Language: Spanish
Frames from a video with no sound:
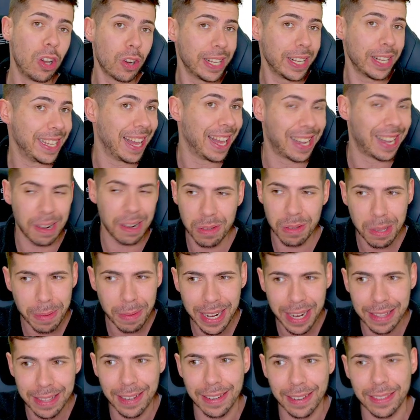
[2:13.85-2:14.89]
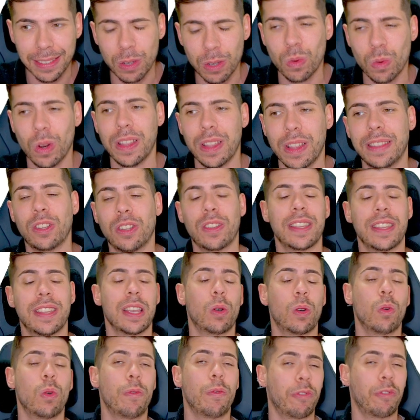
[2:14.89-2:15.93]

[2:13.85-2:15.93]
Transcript: Y acabo de ver este artículo dentro de Yahoo